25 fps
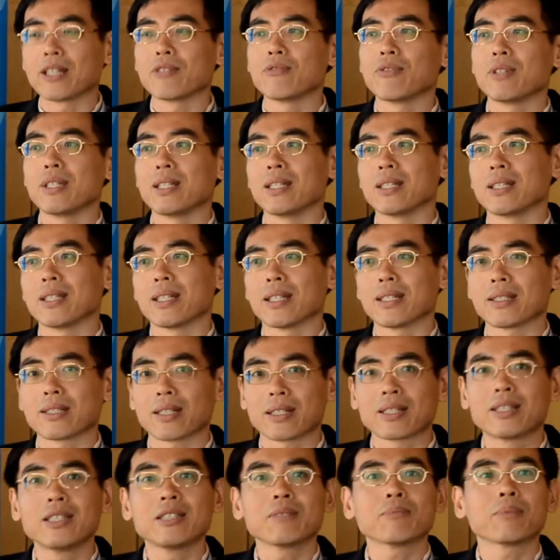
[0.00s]
HIV
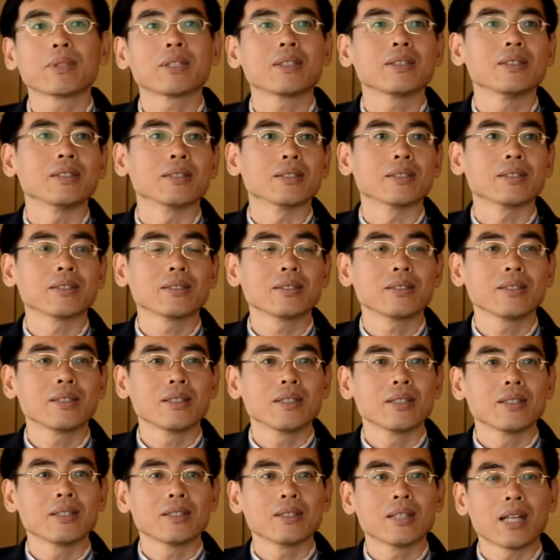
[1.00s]
เนี่ย จะขึ้นไปถึง
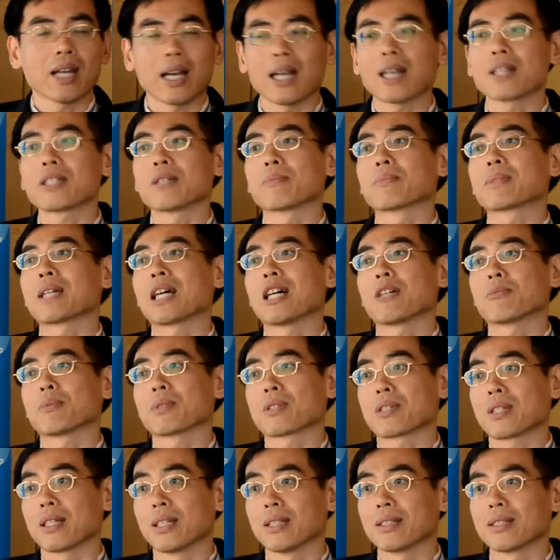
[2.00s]

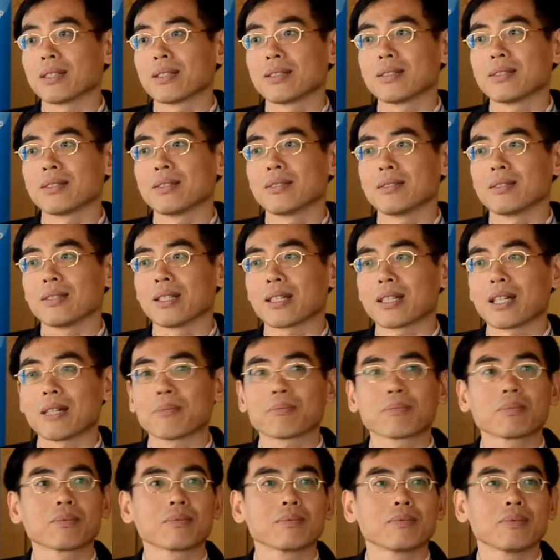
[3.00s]
59%
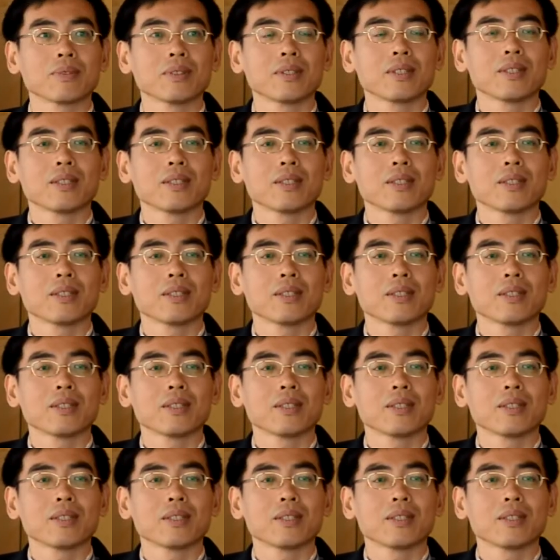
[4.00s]
นะครับ